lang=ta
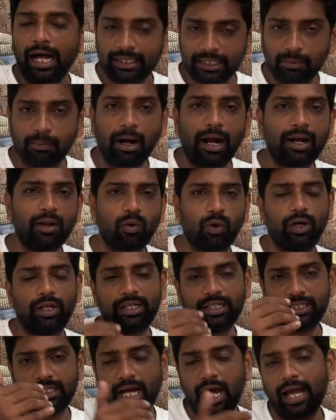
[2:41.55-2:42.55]
அந்த
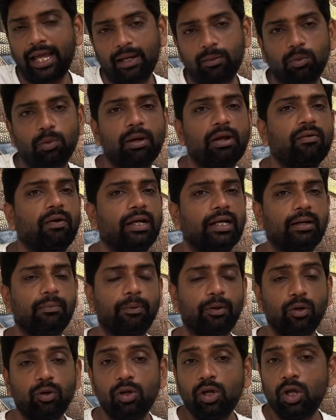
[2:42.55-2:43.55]
மாணவர்களுக்கு இந்த ஆயிரம் ரூபாய்
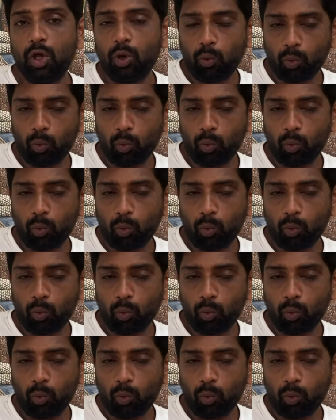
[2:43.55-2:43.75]
வழங்கப்படும்